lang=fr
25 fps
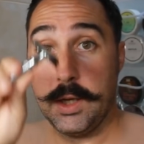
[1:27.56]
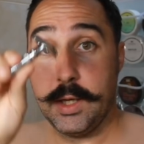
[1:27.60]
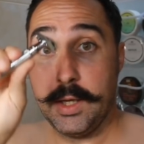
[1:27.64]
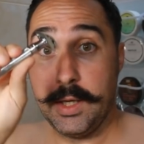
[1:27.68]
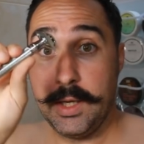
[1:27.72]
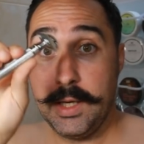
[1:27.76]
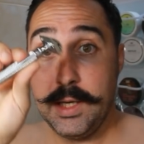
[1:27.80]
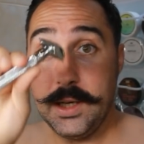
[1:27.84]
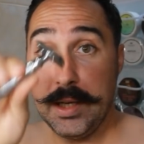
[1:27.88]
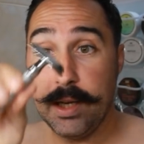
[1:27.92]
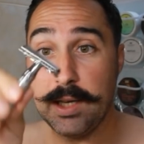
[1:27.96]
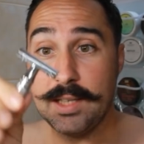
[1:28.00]

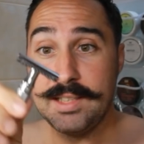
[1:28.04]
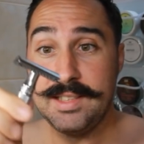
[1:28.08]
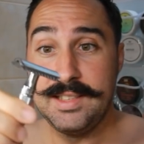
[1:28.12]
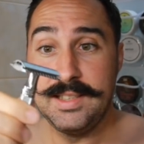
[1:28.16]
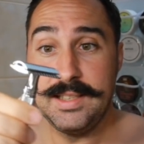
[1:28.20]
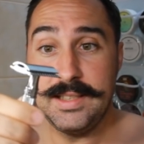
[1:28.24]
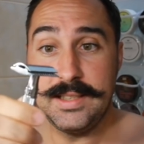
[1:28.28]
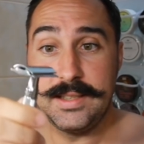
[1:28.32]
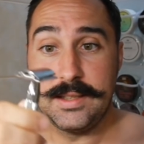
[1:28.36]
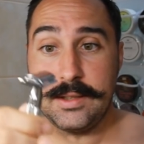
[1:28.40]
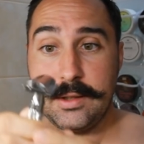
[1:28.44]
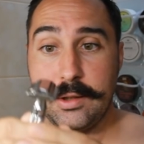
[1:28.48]
Et il
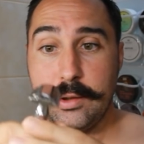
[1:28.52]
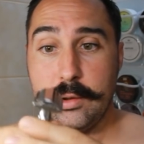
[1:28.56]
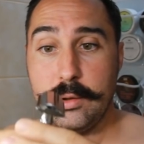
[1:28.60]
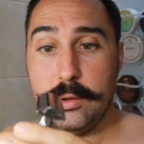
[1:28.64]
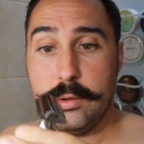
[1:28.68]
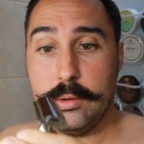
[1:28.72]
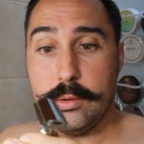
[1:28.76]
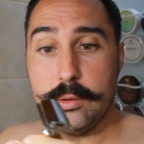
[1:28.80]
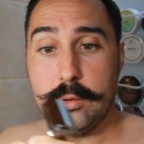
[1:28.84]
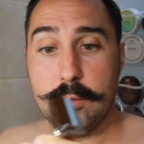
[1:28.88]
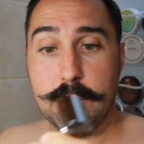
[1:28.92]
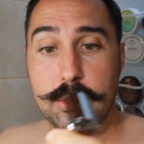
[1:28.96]
existe
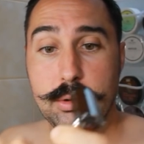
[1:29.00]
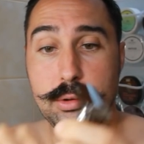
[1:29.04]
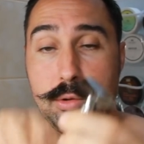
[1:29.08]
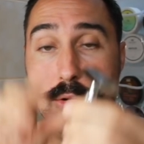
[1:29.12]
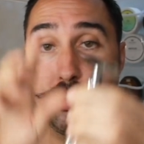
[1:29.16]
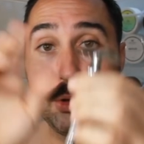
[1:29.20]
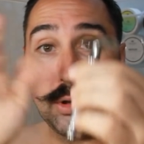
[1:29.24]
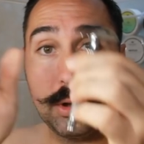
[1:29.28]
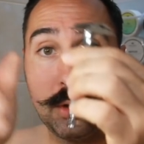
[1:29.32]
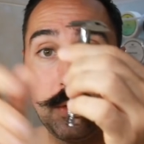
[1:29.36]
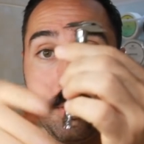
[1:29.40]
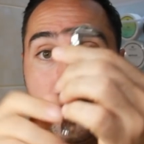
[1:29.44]
euh,
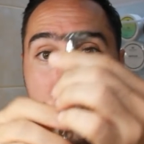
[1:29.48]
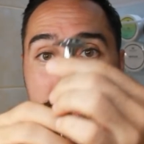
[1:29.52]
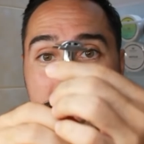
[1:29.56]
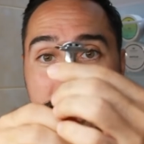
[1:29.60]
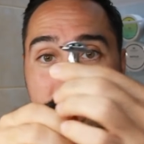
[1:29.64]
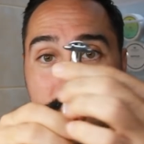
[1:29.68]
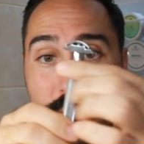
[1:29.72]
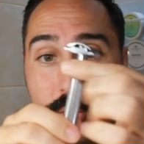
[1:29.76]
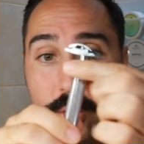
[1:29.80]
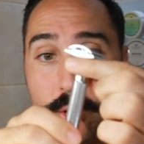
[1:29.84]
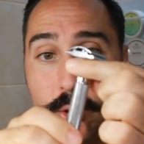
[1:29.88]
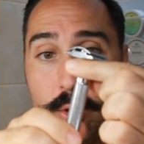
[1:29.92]
d'autres
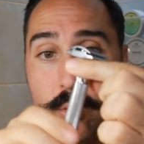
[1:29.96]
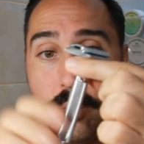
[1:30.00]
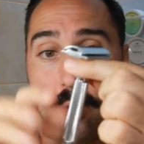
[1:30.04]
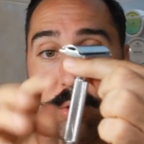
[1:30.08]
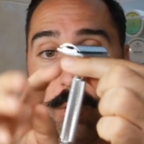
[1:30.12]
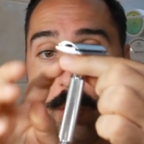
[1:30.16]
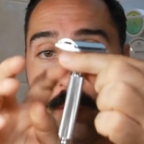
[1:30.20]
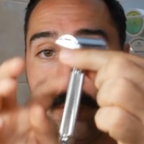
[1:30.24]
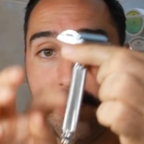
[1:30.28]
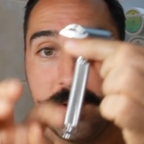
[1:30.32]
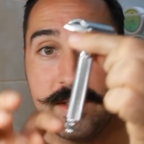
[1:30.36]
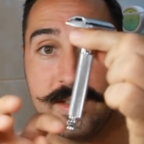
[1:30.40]
versions
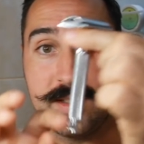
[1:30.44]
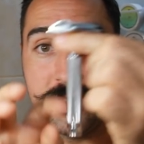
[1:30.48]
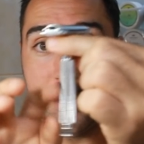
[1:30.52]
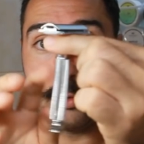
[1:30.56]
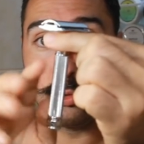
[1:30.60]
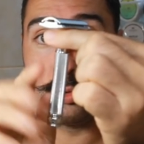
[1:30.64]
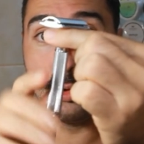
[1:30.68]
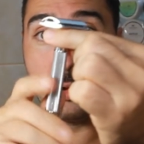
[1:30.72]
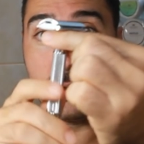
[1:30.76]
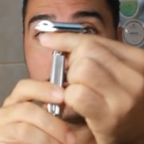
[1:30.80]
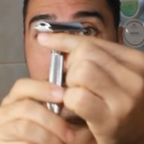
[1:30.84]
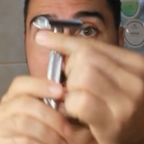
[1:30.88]
où en fait c'est
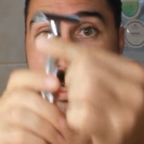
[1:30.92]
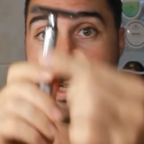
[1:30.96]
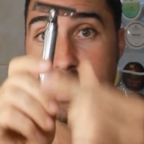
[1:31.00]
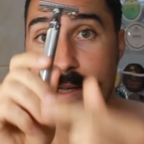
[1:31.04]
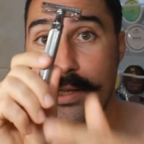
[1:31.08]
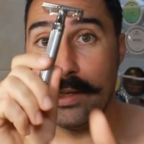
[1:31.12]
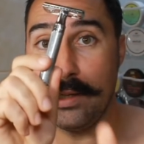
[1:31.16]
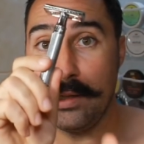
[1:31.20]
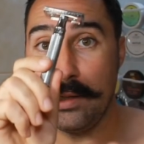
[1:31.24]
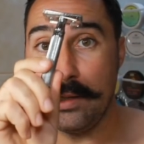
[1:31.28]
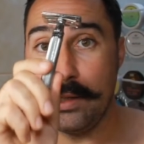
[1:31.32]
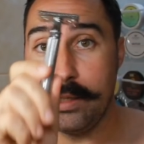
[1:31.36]
juste
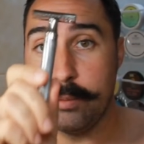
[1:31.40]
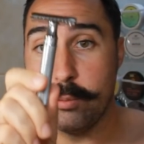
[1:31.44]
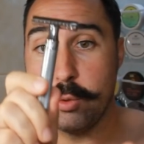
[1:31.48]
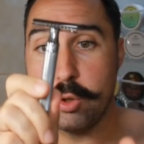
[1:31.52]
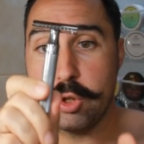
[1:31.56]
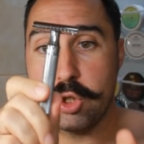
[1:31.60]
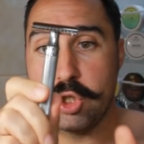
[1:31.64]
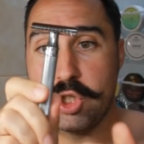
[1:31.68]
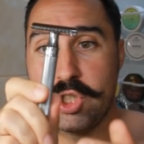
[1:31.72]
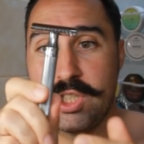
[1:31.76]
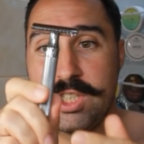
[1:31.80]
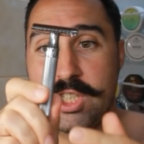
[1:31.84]
les, les,
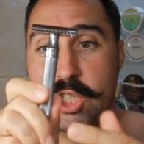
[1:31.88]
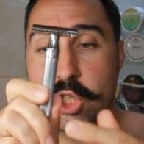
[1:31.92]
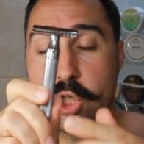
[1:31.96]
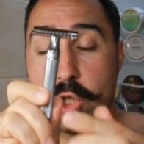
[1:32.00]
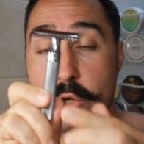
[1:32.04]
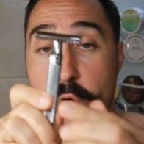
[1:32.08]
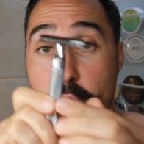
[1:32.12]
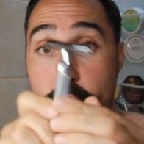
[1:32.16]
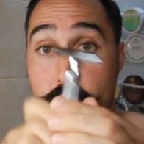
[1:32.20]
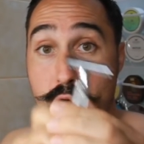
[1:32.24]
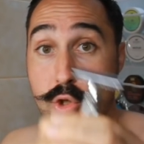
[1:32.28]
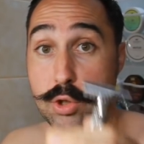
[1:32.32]
manches qui
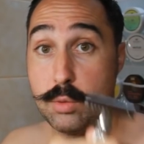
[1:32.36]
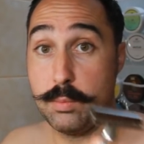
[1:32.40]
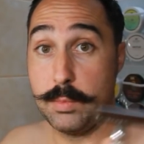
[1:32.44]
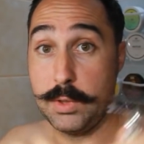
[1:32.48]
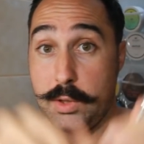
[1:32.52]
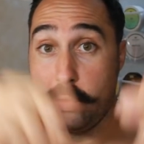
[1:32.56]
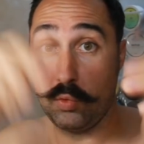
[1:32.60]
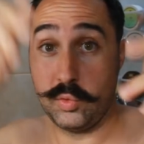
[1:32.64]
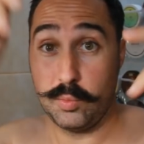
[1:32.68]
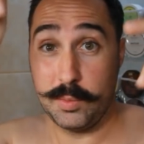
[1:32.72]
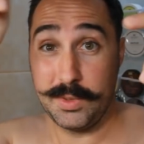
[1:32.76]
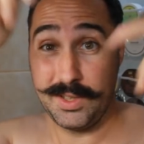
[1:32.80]
changent, mais
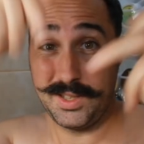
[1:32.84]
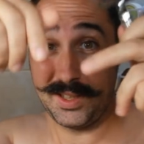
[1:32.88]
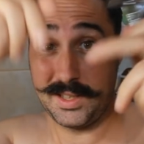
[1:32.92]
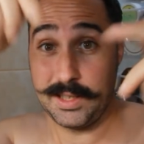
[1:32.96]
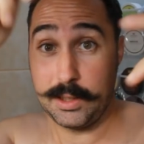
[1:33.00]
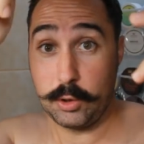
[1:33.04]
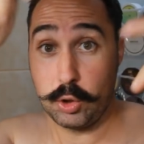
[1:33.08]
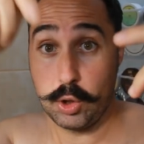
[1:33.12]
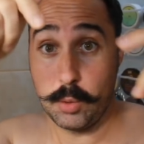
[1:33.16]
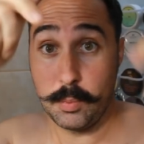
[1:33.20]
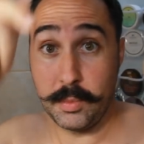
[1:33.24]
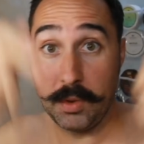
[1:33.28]
je vous
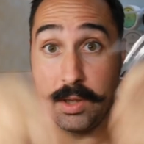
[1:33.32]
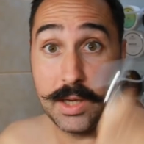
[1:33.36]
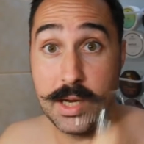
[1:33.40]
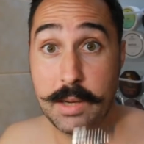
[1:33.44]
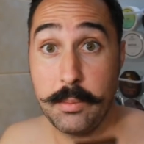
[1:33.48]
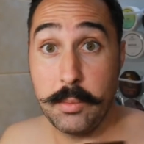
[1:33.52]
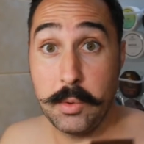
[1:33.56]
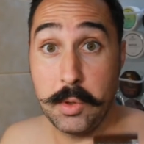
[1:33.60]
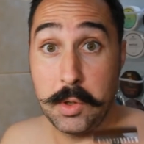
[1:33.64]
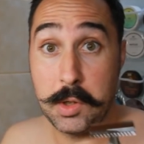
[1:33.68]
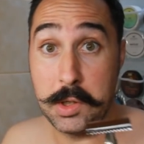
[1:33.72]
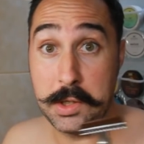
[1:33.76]
mettrai comme
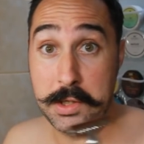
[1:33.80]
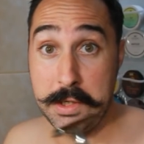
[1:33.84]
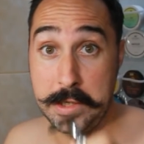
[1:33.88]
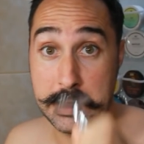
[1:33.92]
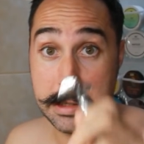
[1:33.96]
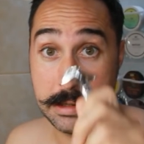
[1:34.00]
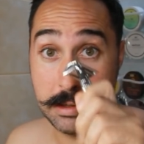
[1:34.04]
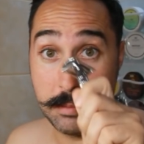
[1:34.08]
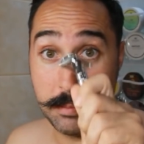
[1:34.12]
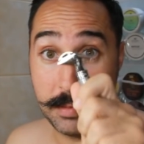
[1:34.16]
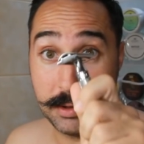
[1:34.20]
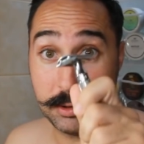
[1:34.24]
d'hab
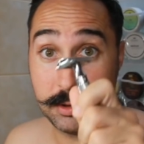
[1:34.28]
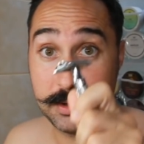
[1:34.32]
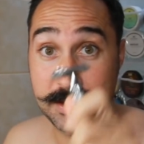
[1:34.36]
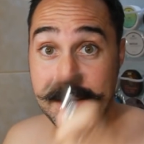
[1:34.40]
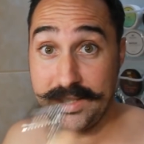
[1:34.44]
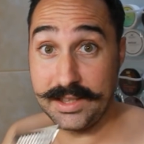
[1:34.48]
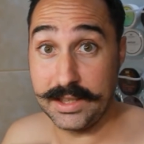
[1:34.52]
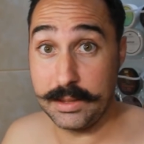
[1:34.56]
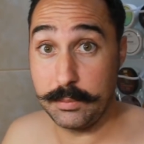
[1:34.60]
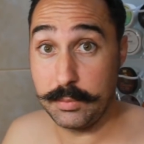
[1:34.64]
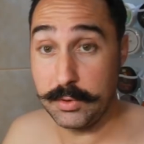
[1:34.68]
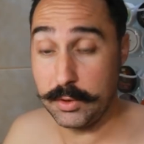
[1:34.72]
lien barre de
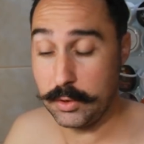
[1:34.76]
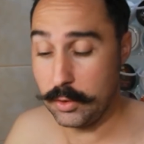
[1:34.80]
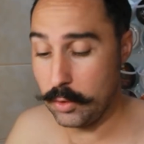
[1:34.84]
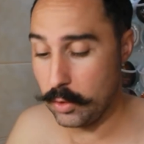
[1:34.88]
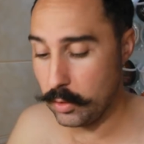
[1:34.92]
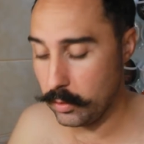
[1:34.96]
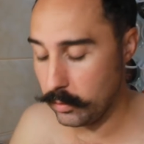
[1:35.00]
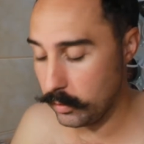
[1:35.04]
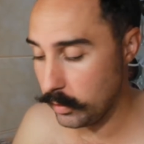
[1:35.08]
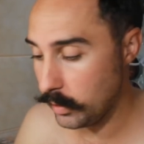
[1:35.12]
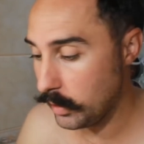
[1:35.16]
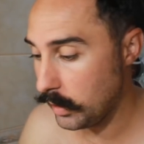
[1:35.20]

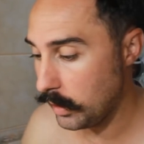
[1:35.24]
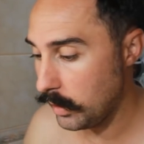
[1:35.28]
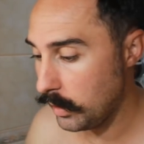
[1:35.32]
description.